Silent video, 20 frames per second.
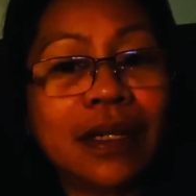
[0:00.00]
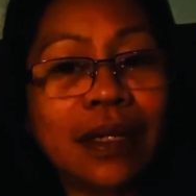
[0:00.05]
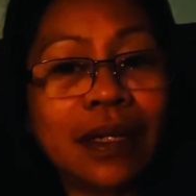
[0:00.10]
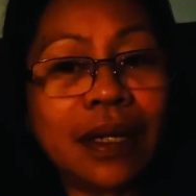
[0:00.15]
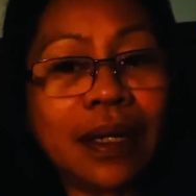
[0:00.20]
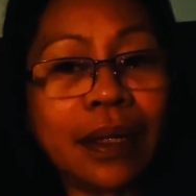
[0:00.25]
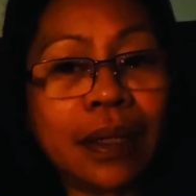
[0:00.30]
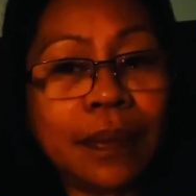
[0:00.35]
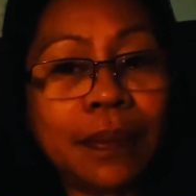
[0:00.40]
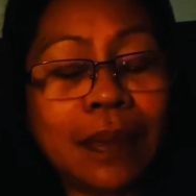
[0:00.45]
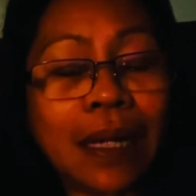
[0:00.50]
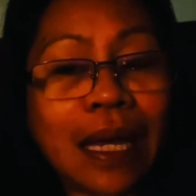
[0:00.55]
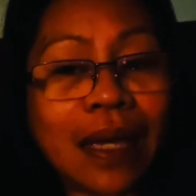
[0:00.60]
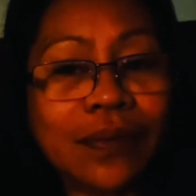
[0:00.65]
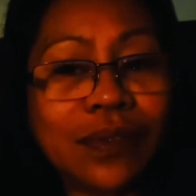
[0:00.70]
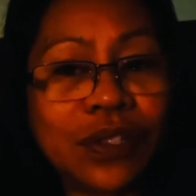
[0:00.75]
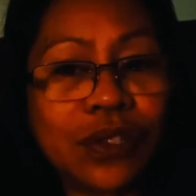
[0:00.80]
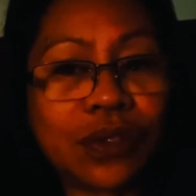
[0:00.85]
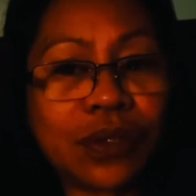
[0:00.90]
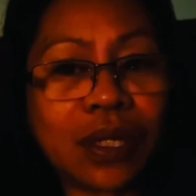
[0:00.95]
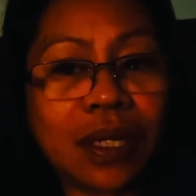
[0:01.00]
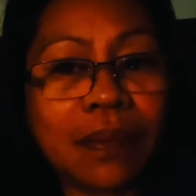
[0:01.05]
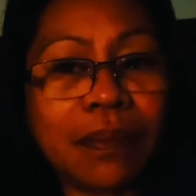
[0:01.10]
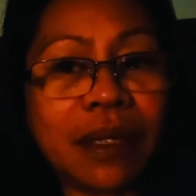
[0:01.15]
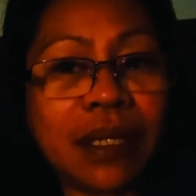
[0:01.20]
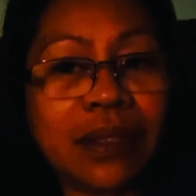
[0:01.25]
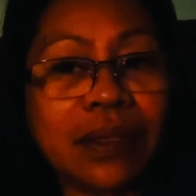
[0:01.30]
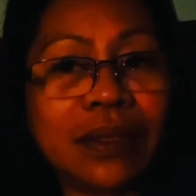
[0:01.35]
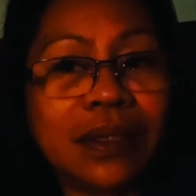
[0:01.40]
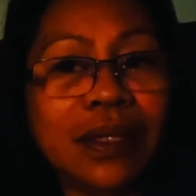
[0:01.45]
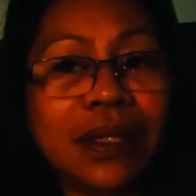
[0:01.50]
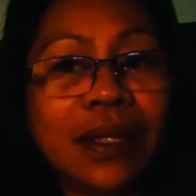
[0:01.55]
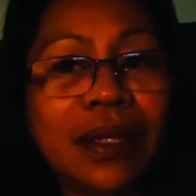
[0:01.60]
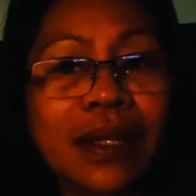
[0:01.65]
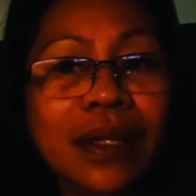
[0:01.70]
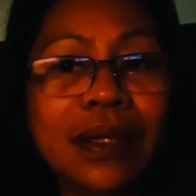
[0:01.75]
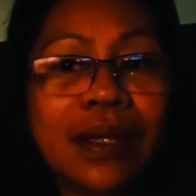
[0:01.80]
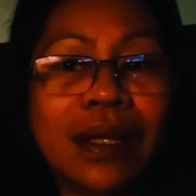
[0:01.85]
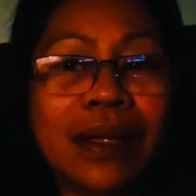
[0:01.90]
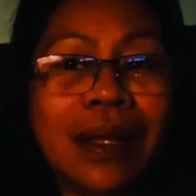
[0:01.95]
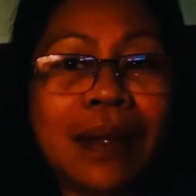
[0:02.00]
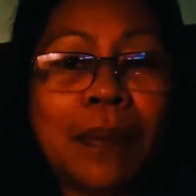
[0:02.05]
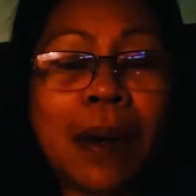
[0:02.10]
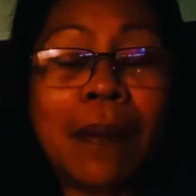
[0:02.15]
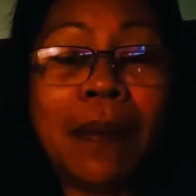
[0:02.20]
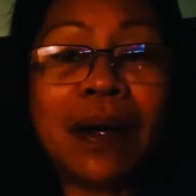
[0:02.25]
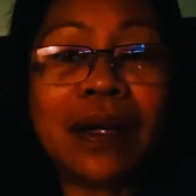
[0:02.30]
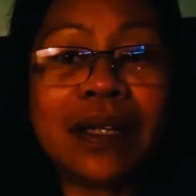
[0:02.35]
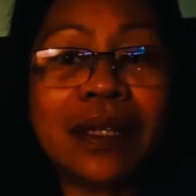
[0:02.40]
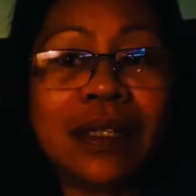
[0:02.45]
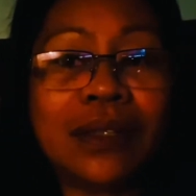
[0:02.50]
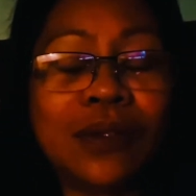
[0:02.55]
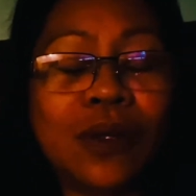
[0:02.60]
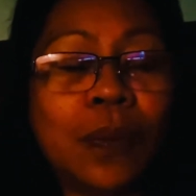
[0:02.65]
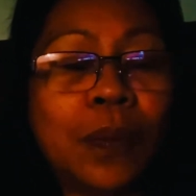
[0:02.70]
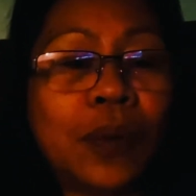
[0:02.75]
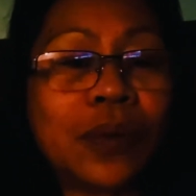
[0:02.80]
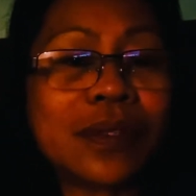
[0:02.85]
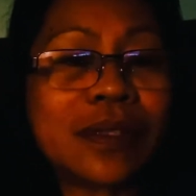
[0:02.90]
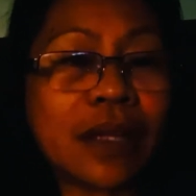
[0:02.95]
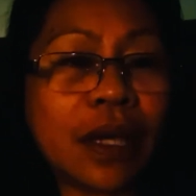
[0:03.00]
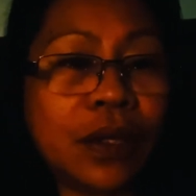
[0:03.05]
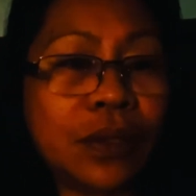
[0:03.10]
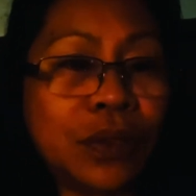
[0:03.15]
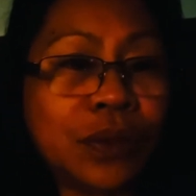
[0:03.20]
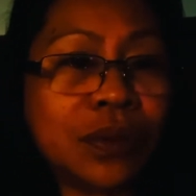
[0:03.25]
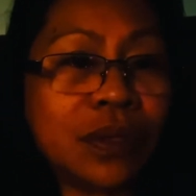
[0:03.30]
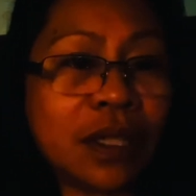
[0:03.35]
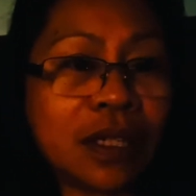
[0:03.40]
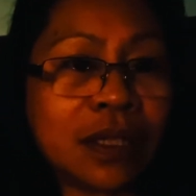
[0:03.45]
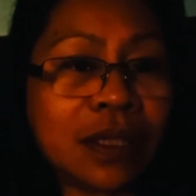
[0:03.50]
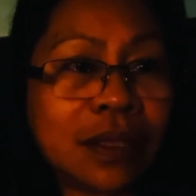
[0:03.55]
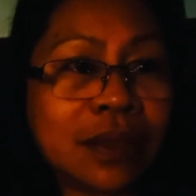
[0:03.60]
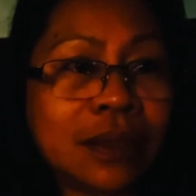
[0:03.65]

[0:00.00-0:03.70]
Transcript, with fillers: um, live streaming na babanggit ko po sa inyo na